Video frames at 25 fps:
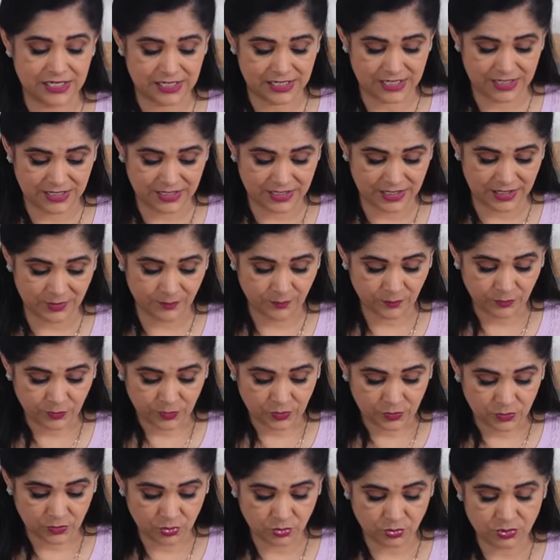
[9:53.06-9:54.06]
रख लेंगे
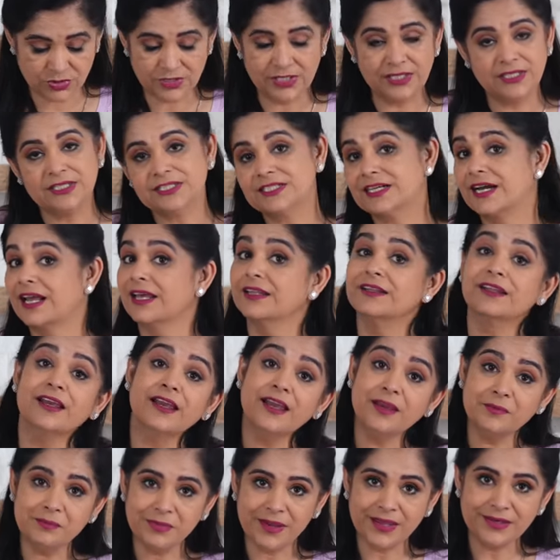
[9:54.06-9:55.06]
तो उसके लिए चढ़ाते
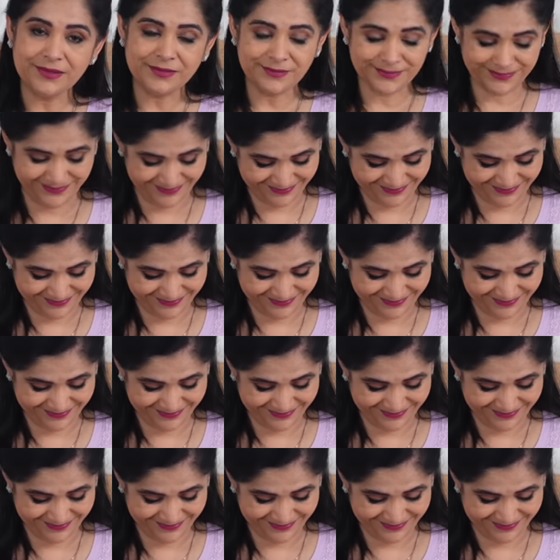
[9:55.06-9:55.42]
हैं एक पैन